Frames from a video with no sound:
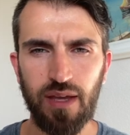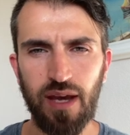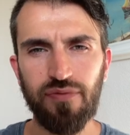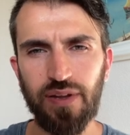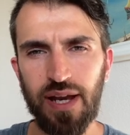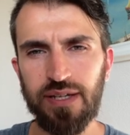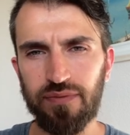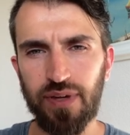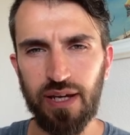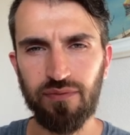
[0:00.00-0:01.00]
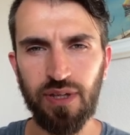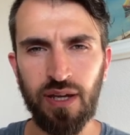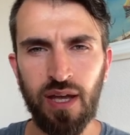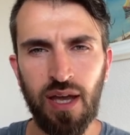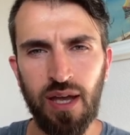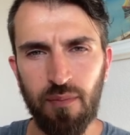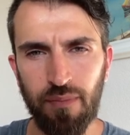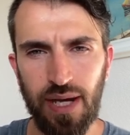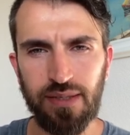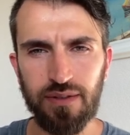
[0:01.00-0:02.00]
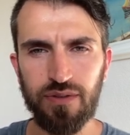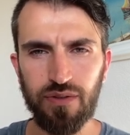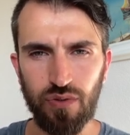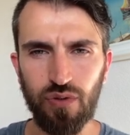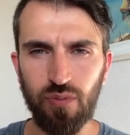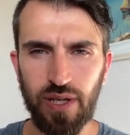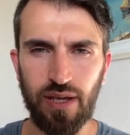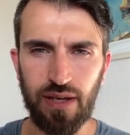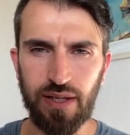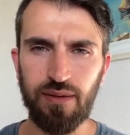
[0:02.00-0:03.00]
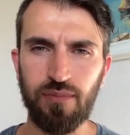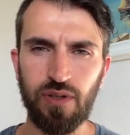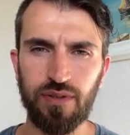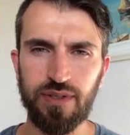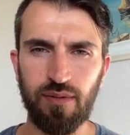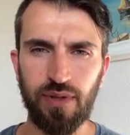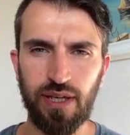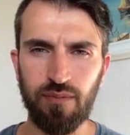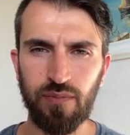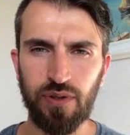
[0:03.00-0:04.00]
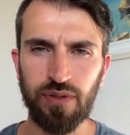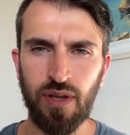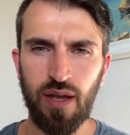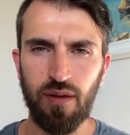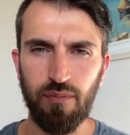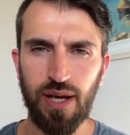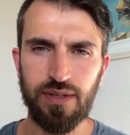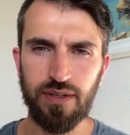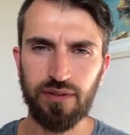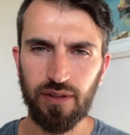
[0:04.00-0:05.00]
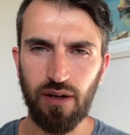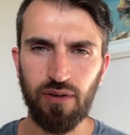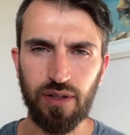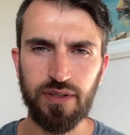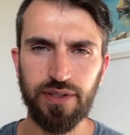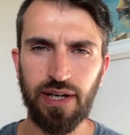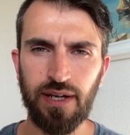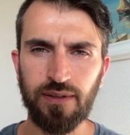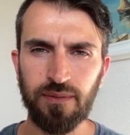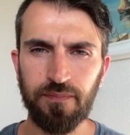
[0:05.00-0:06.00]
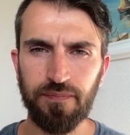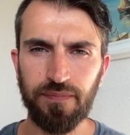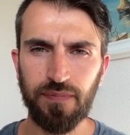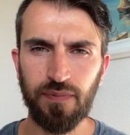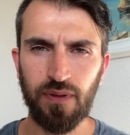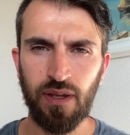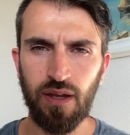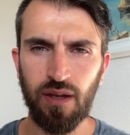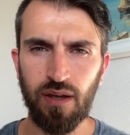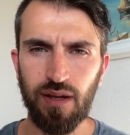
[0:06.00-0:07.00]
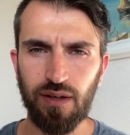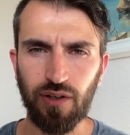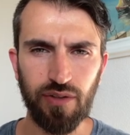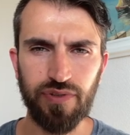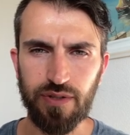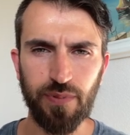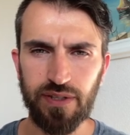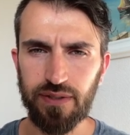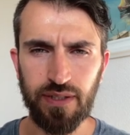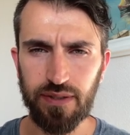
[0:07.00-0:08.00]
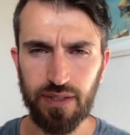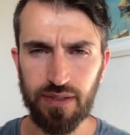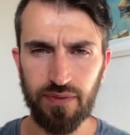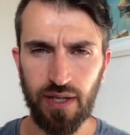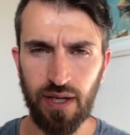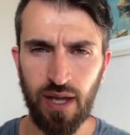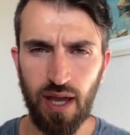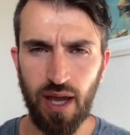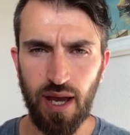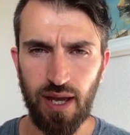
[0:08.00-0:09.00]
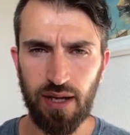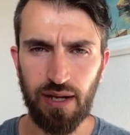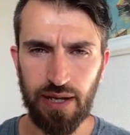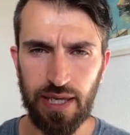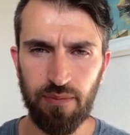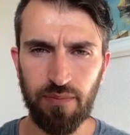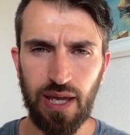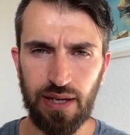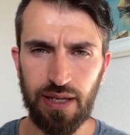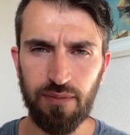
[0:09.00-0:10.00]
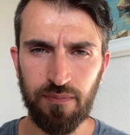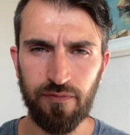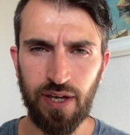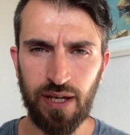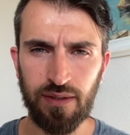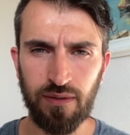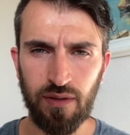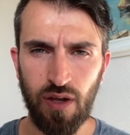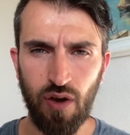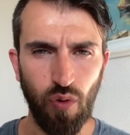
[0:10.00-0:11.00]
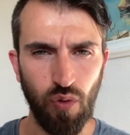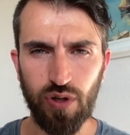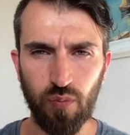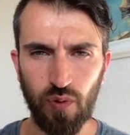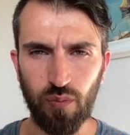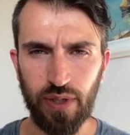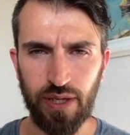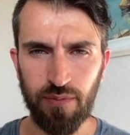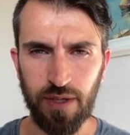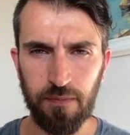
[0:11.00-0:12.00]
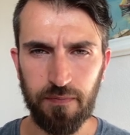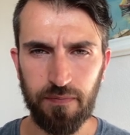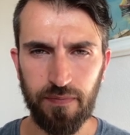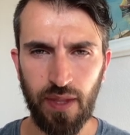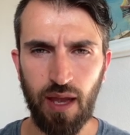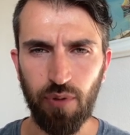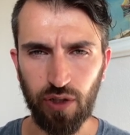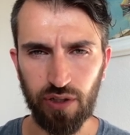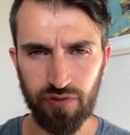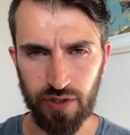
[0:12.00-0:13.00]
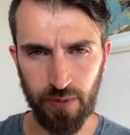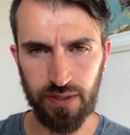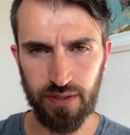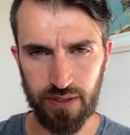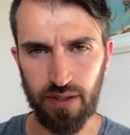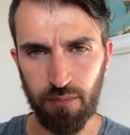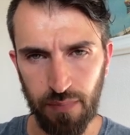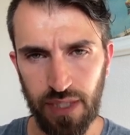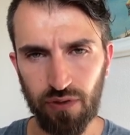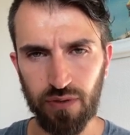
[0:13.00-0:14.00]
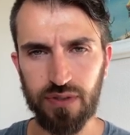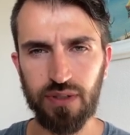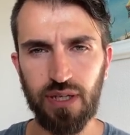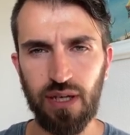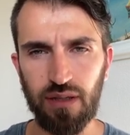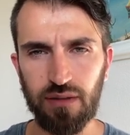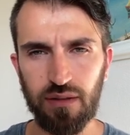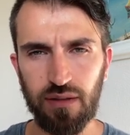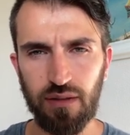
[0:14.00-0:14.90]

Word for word: Ja, vielleicht werden wir manches Üble erleben in unserem Leben und manche Traurigkeit. Gott verspricht nicht, dass wir ein Leben erleben werden ohne Probleme, aber Gott verspricht, dass er mit uns geht,